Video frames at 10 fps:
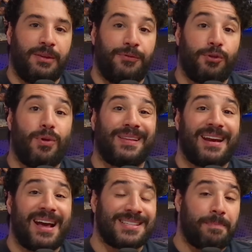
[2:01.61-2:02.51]
Ele ficou
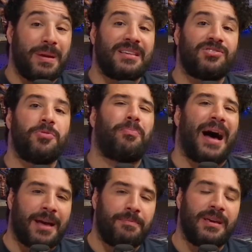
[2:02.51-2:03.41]
atrás apenas de
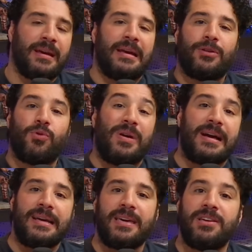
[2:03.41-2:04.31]
Barbie no
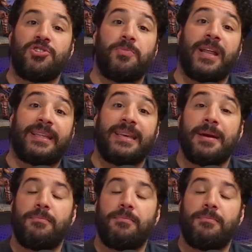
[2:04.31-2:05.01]
ranking de bilheteria